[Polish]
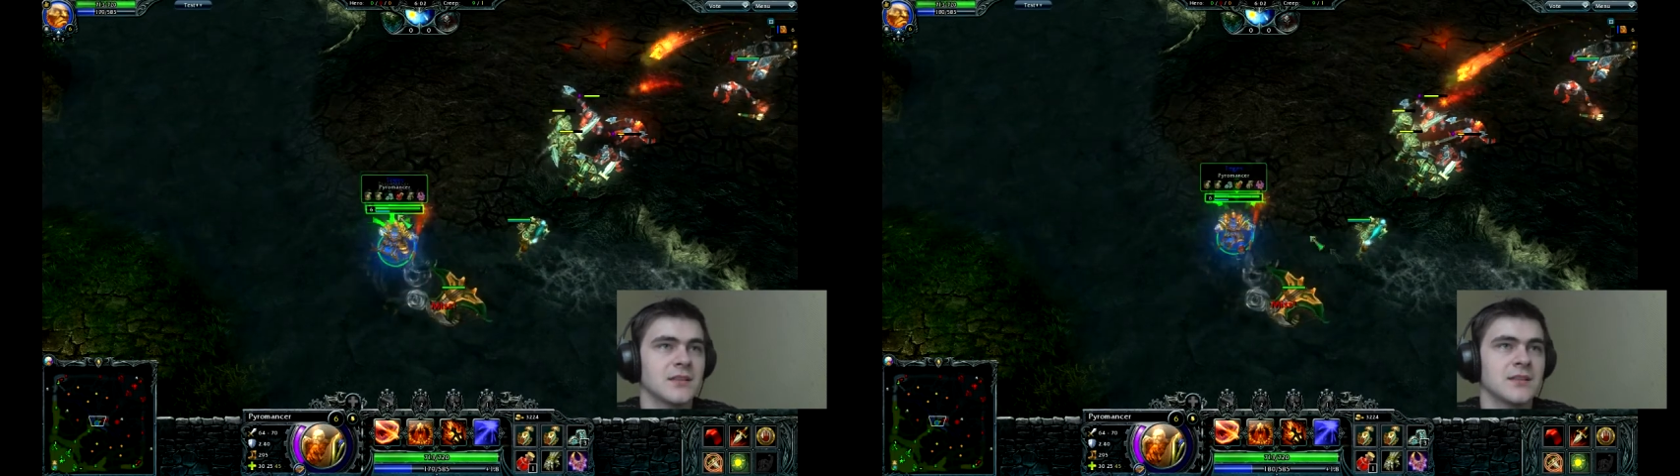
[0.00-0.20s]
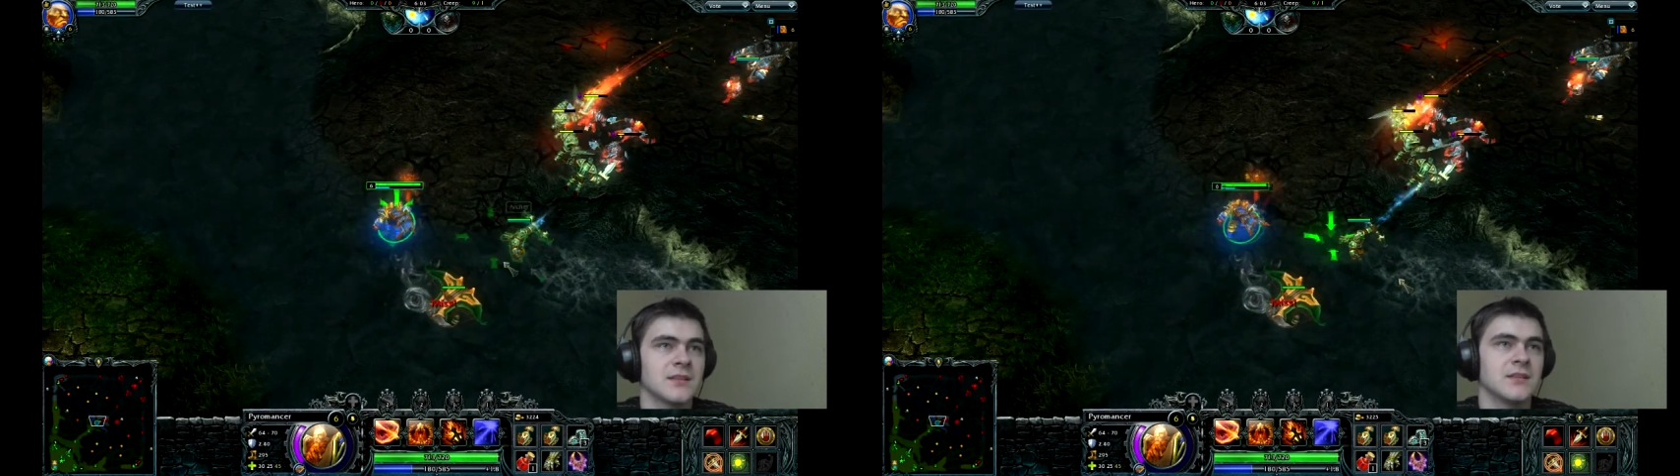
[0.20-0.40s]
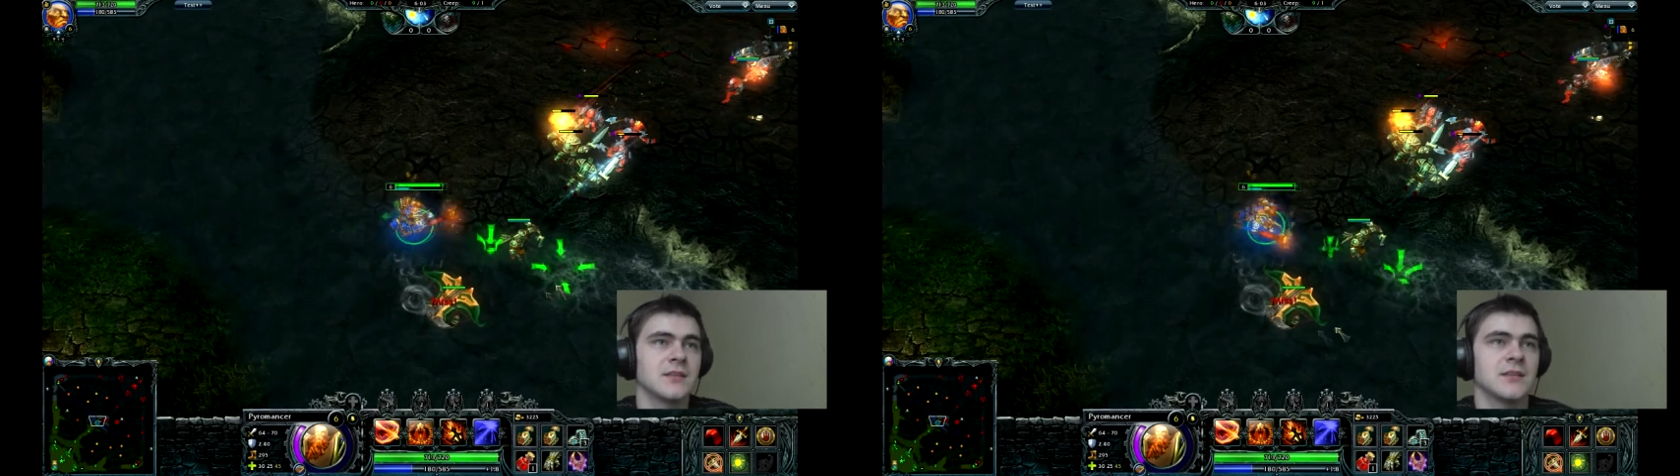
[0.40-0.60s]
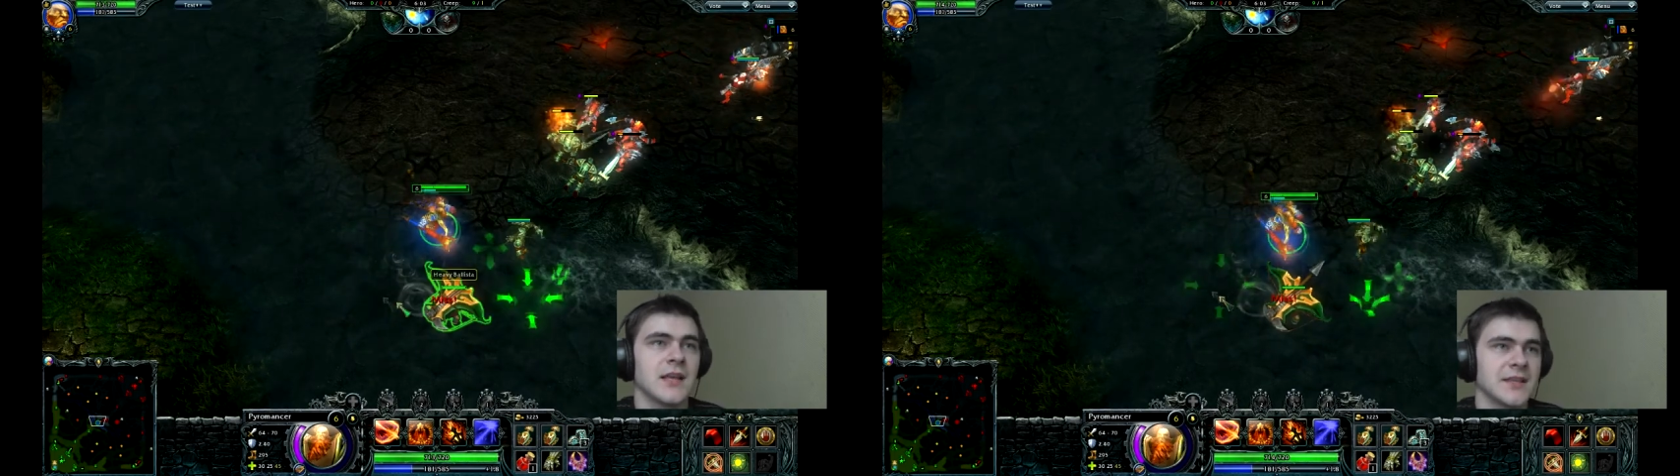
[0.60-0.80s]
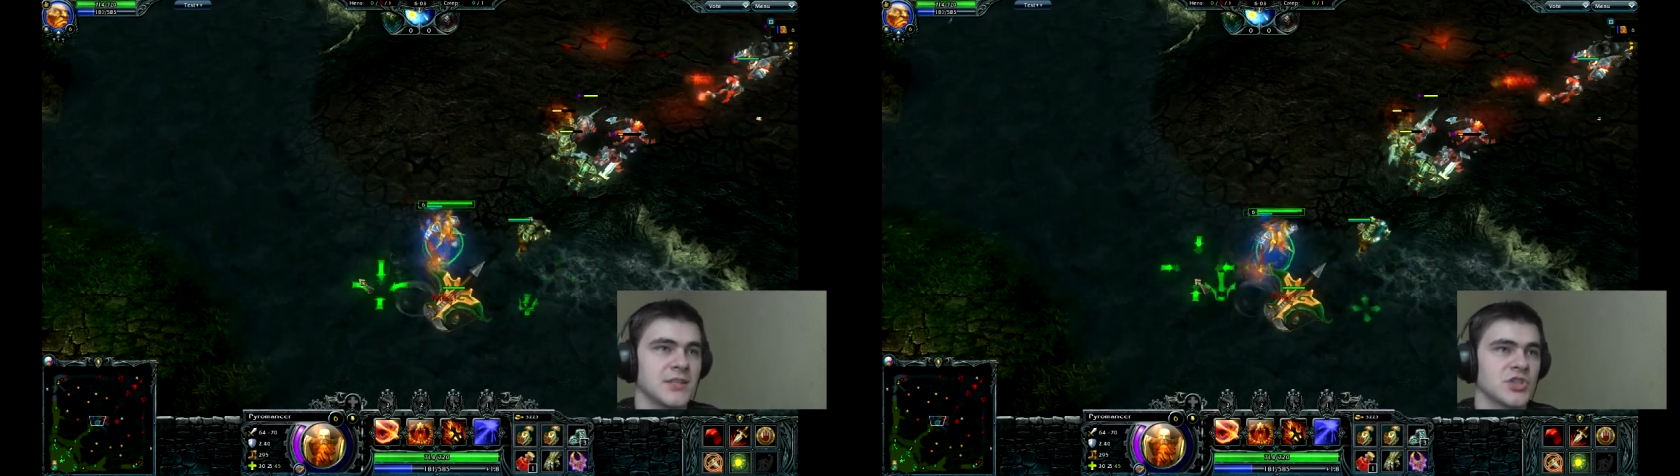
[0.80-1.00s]
e,
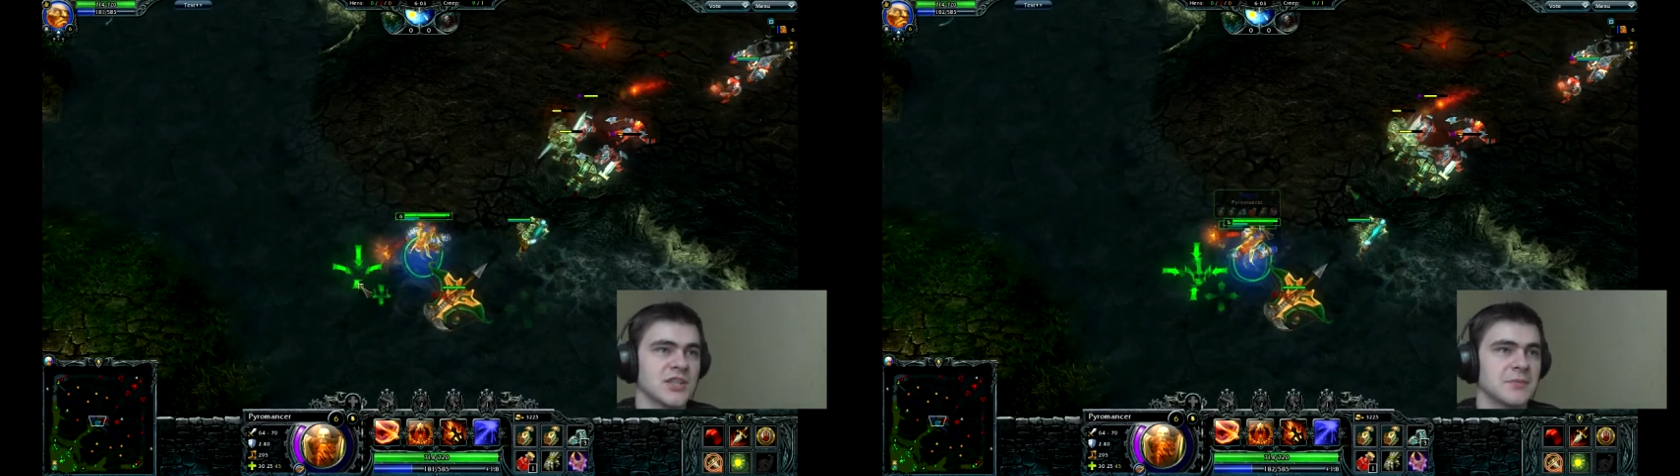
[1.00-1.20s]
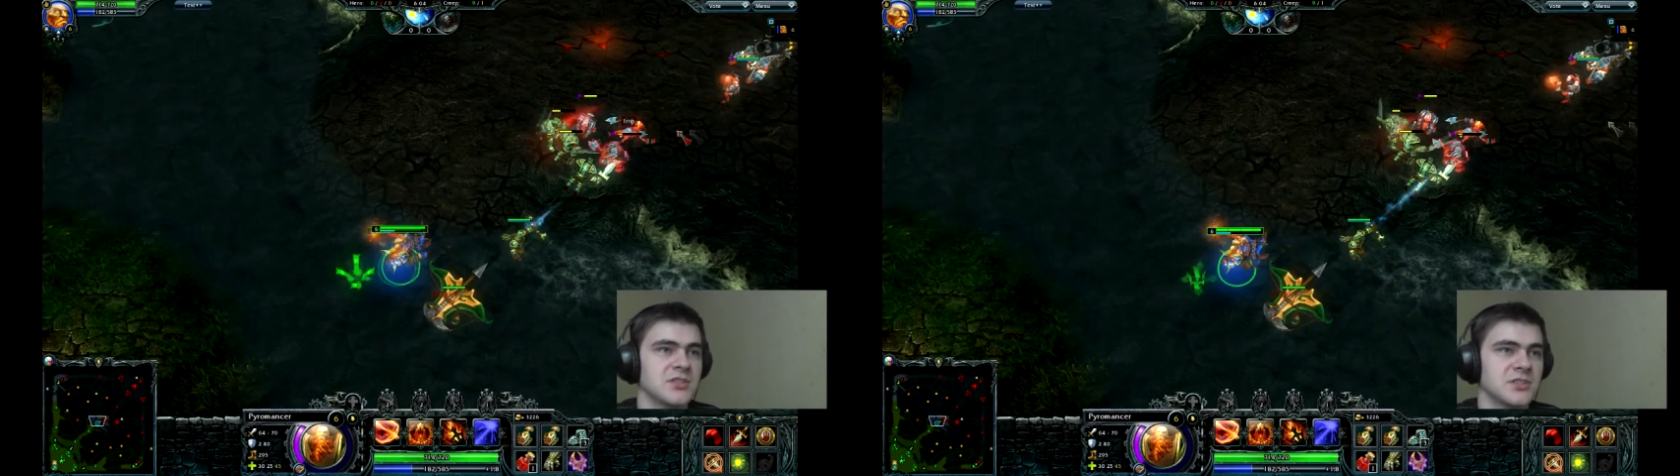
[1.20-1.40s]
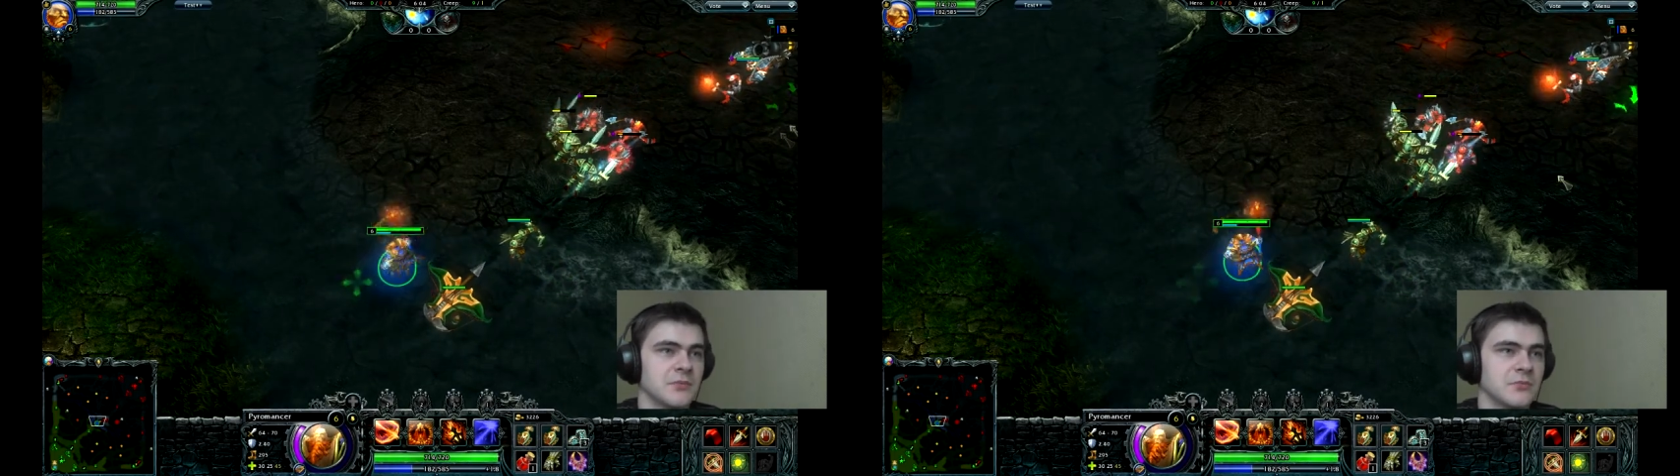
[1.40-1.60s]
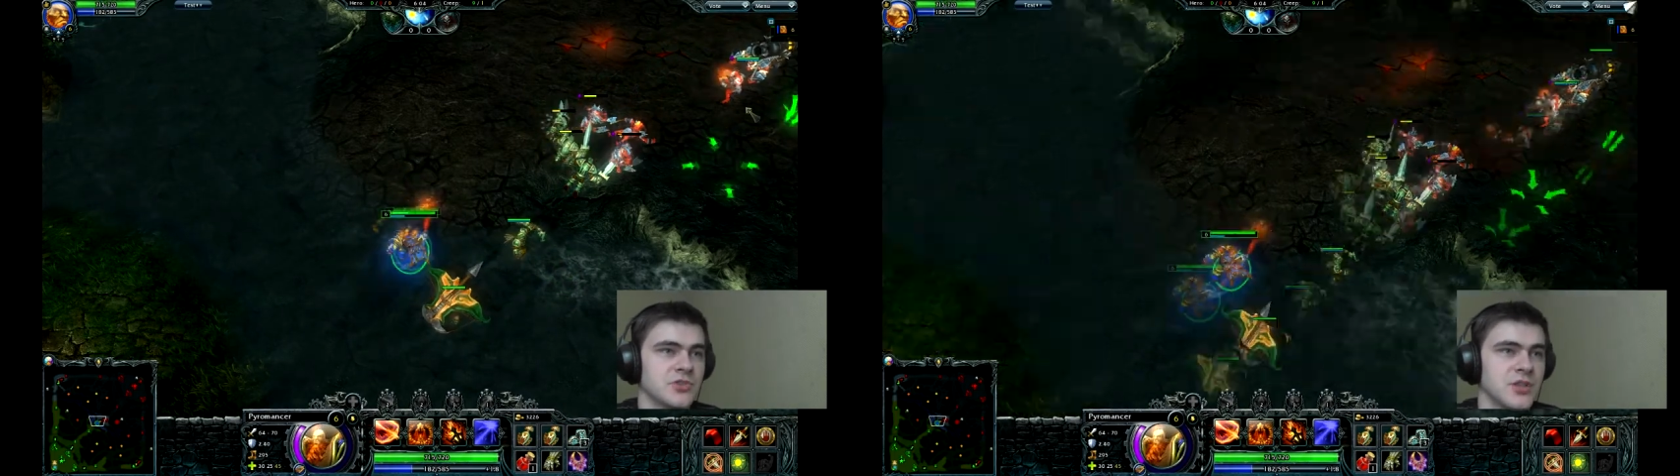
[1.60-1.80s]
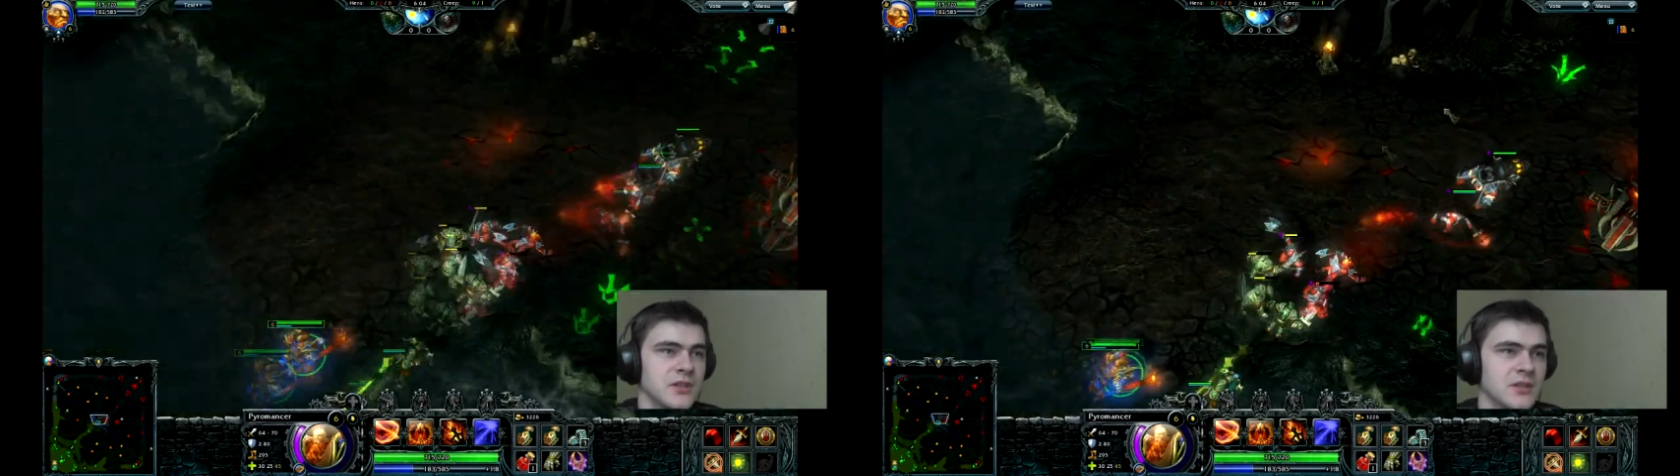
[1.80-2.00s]
jaki czas będziemy
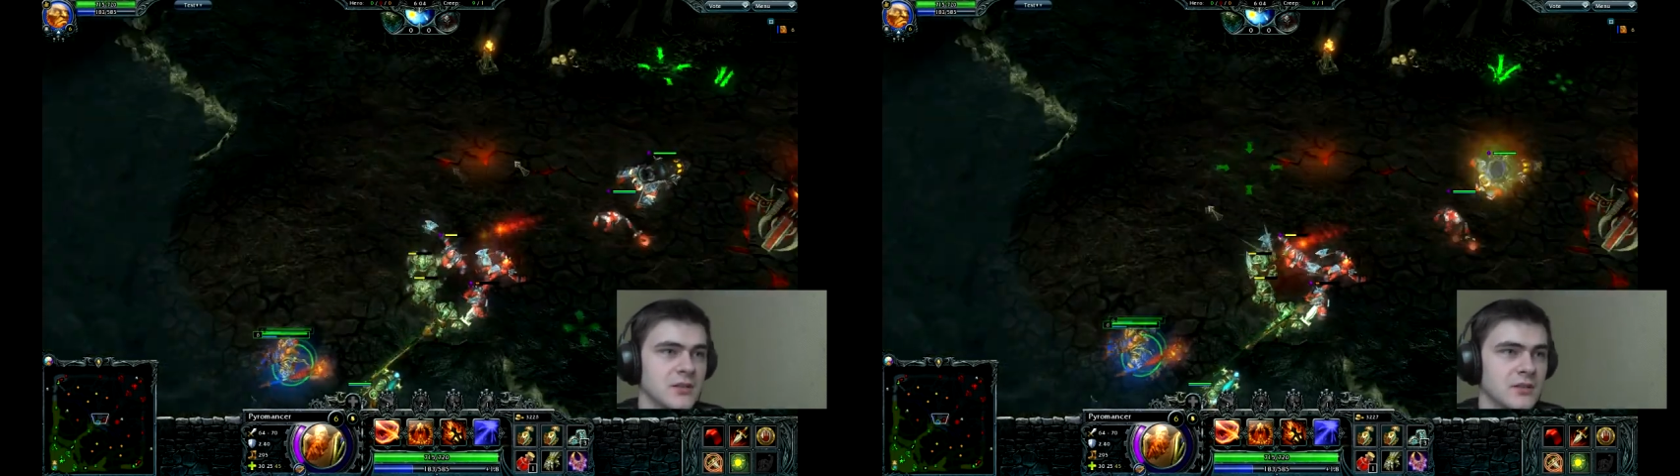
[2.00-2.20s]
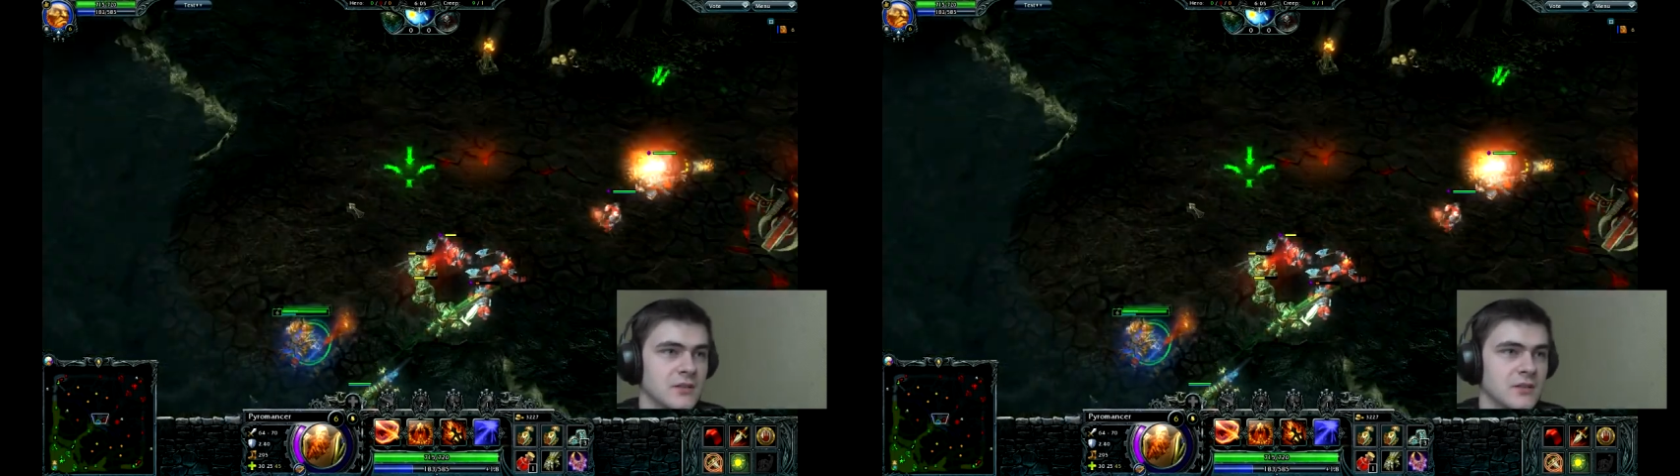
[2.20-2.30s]
musieli